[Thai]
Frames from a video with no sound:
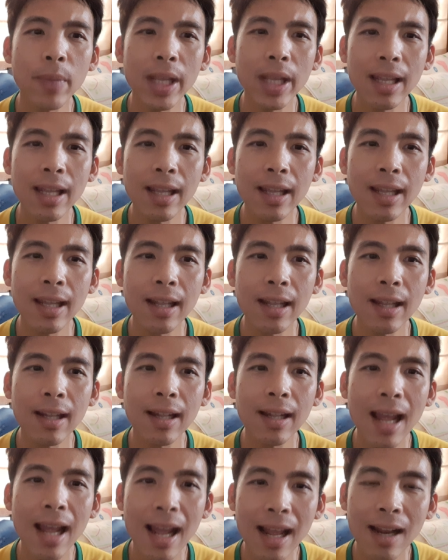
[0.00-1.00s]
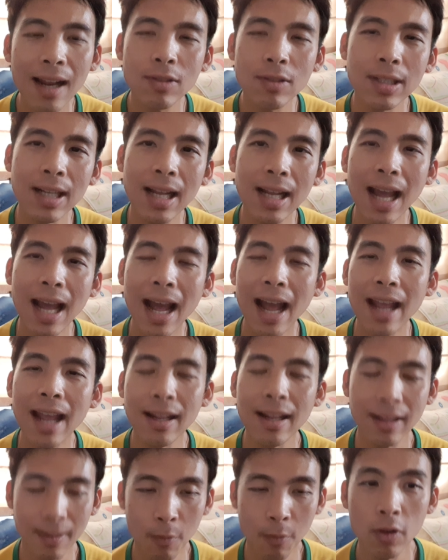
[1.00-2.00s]
ปีหน้าเราจะขาย
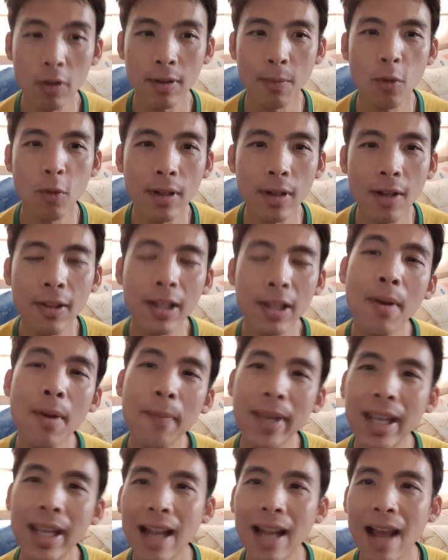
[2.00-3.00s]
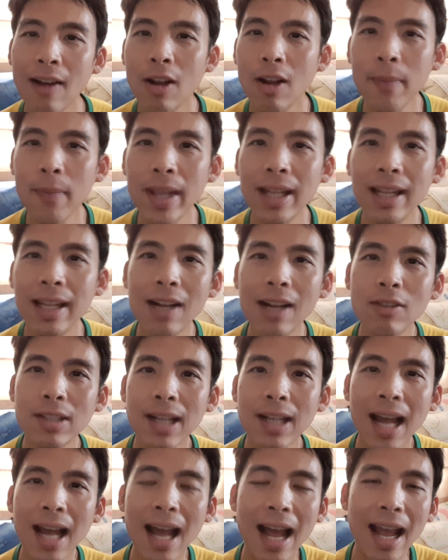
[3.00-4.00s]
อ่ะสมมติสมมติเราซื้อมาปีที่แล้ว แล้วปีนี้เรา
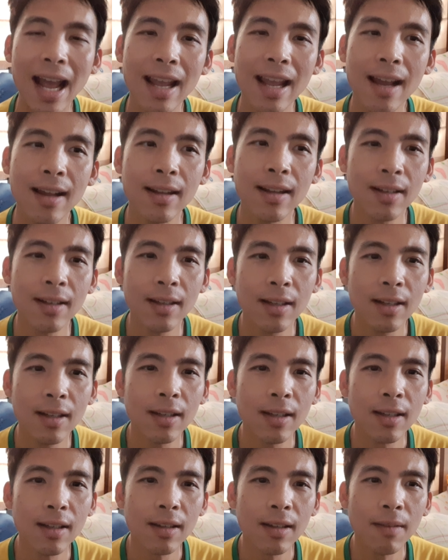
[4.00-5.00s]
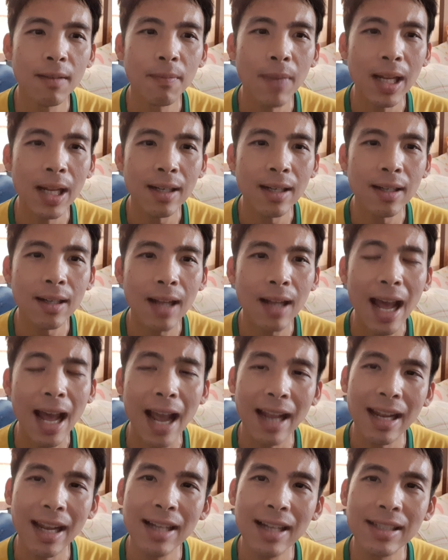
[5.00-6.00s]
จะขายอ่ะมันขา
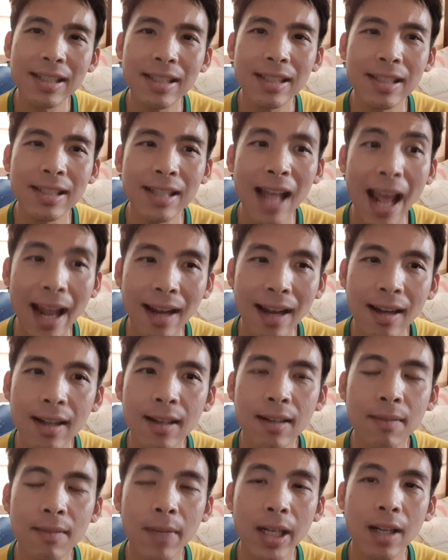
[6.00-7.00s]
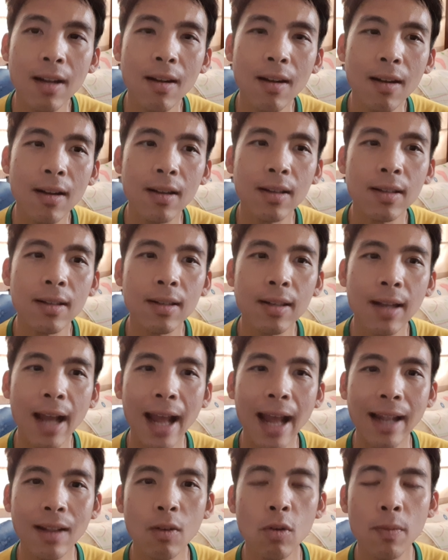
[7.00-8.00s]
ยได้แสนหนึ่งมันก็
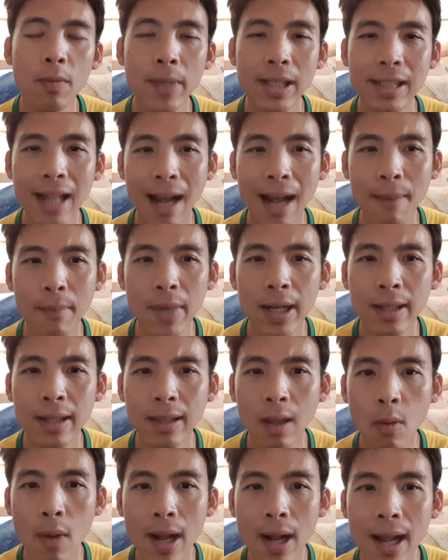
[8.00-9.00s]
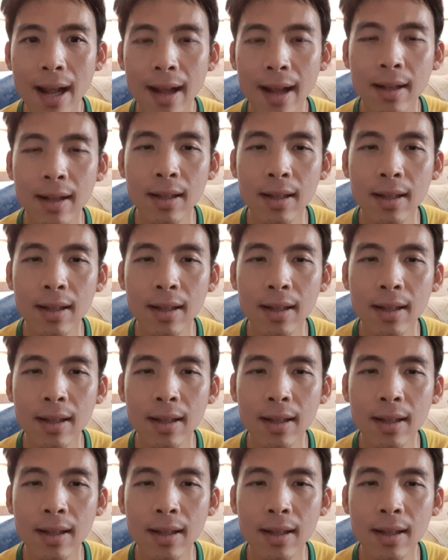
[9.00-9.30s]
ขาดทุนไปสามหมื่นแต่ว่า